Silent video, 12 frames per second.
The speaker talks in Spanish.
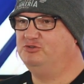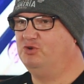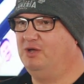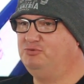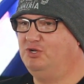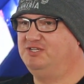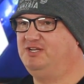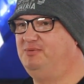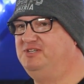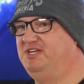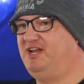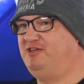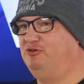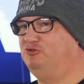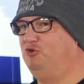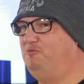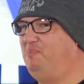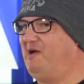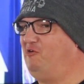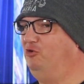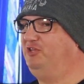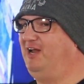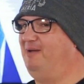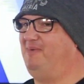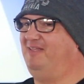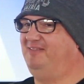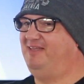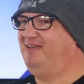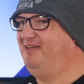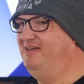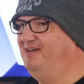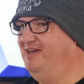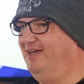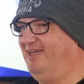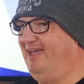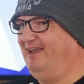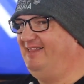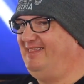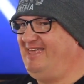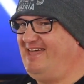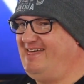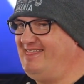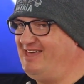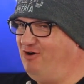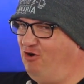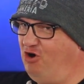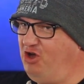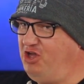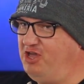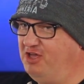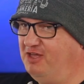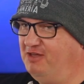a su cápsula cervecera. Yo soy Paco Talamante y el día de hoy